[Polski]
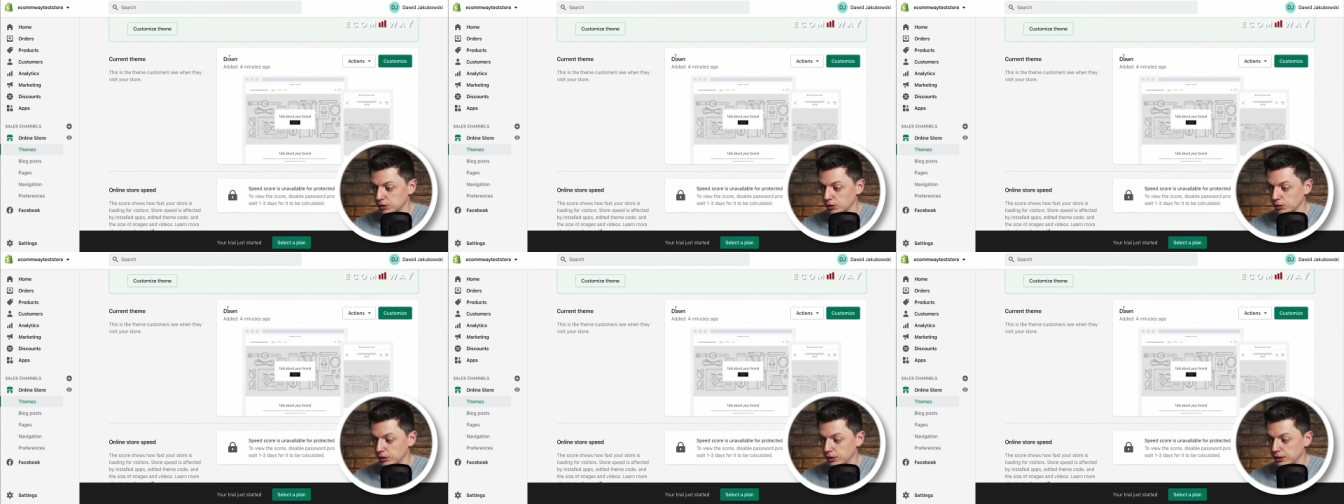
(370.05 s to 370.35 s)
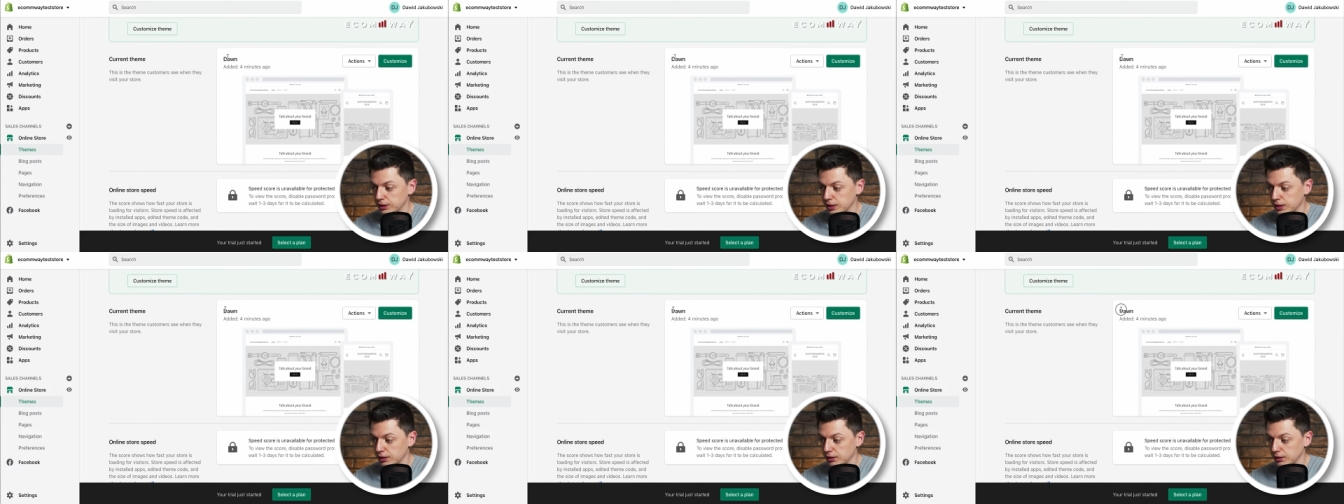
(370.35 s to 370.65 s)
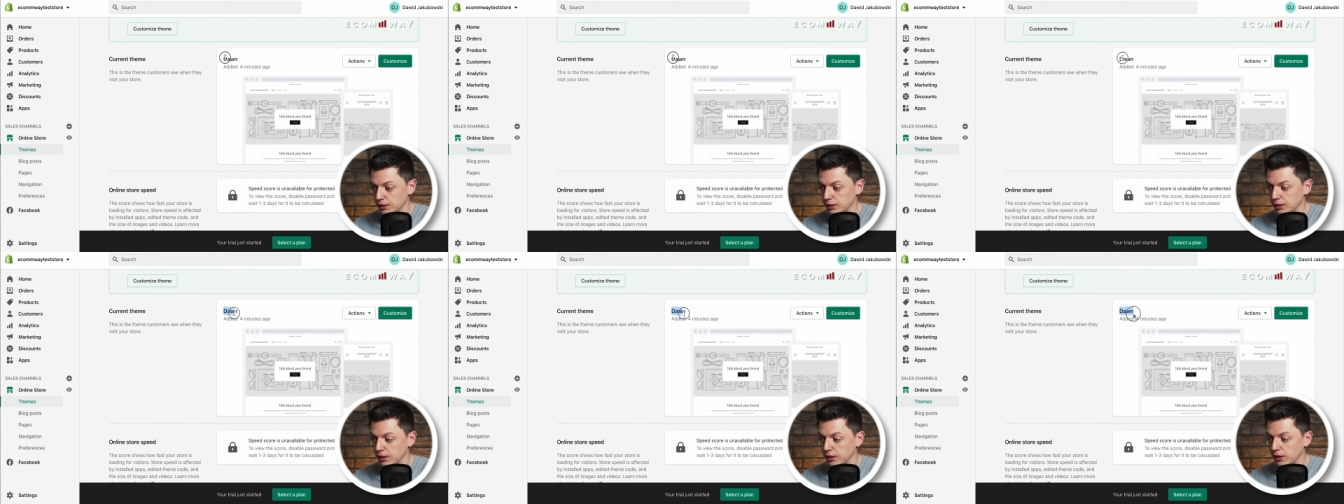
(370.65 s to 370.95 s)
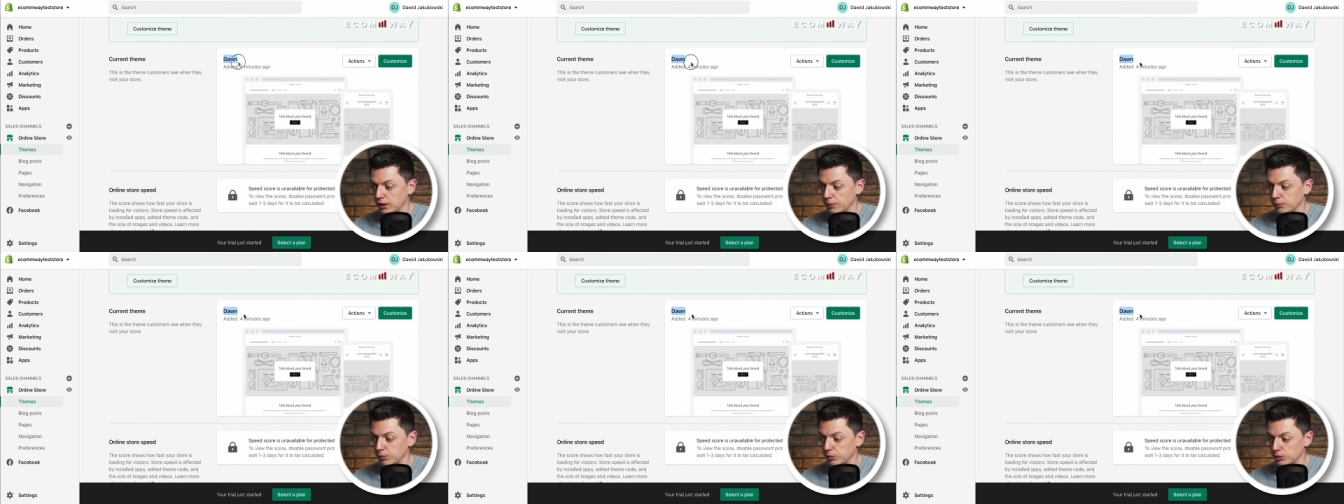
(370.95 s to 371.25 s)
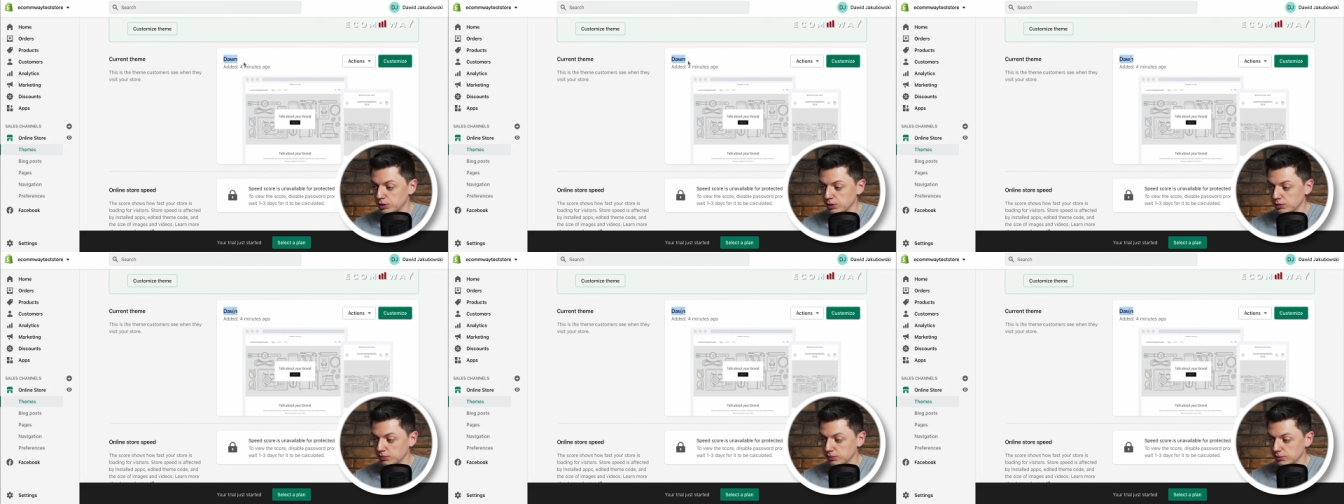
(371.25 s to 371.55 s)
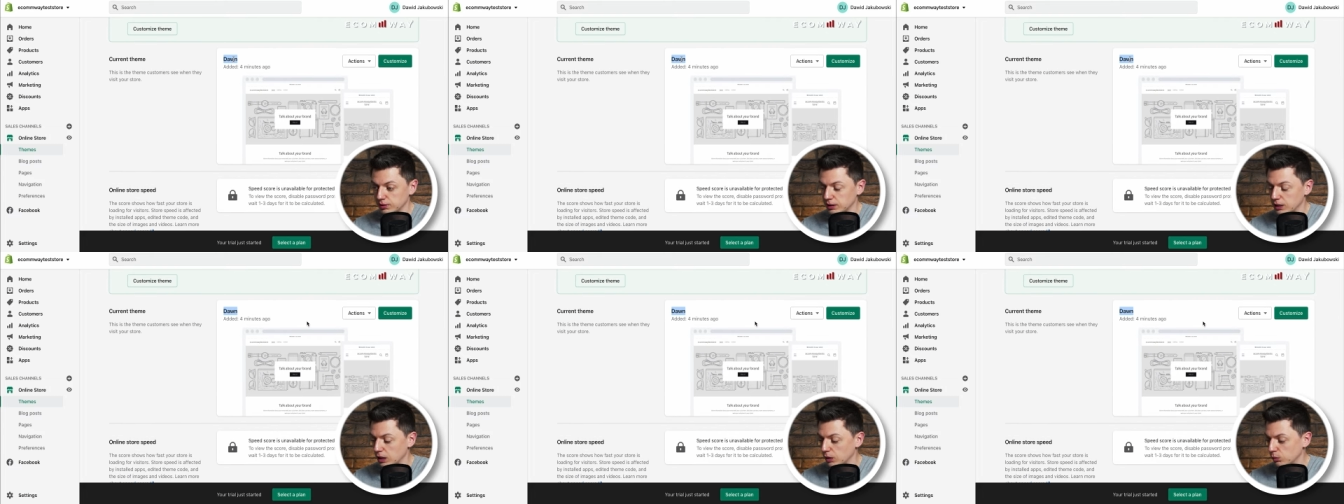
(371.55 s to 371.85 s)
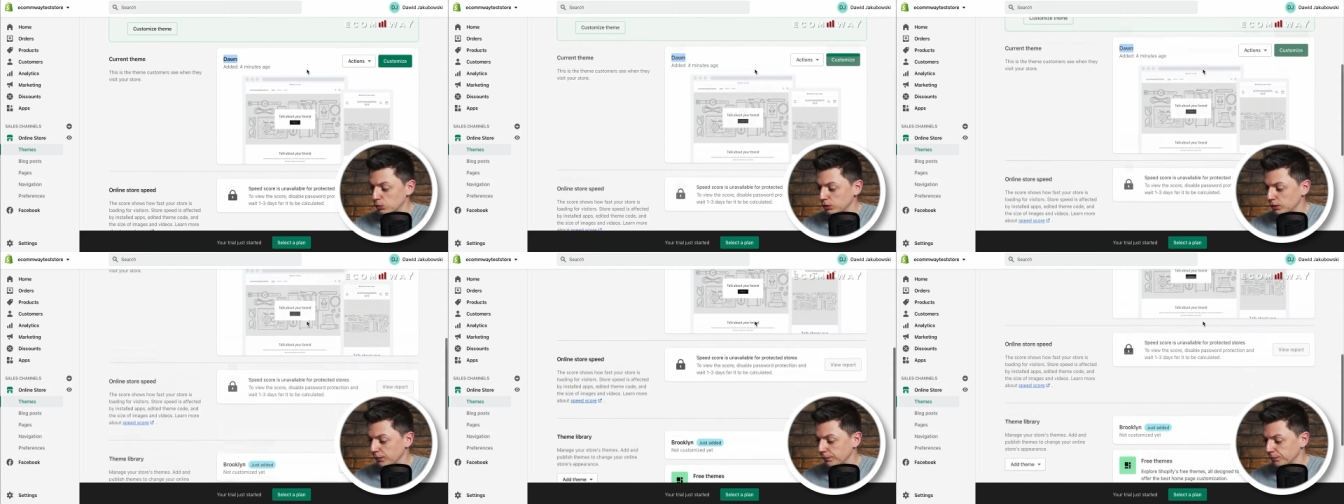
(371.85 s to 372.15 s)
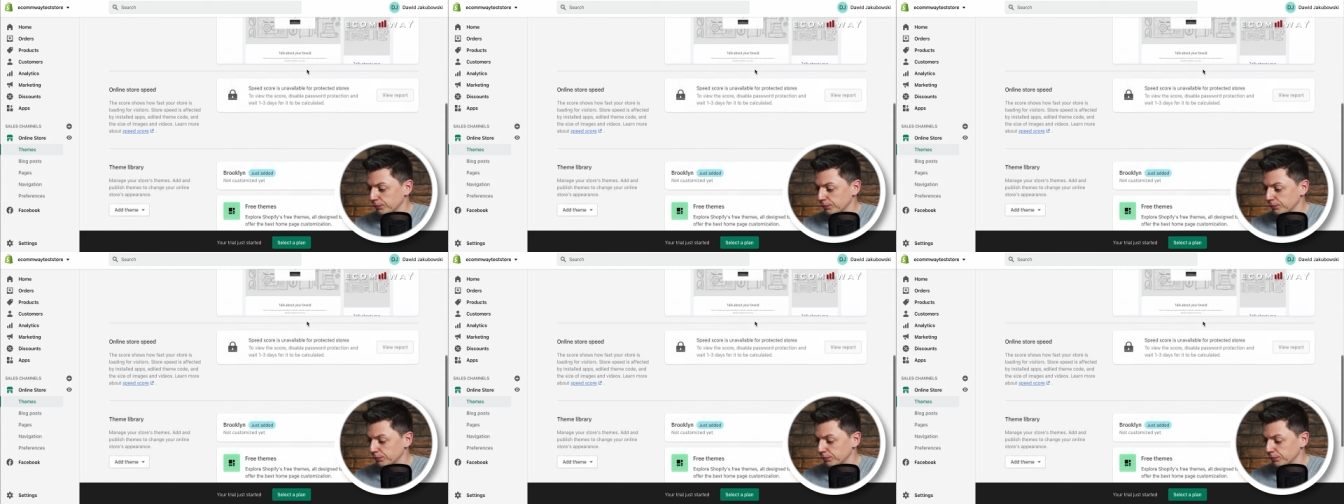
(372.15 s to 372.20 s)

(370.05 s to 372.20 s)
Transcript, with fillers: oryginalny motyw down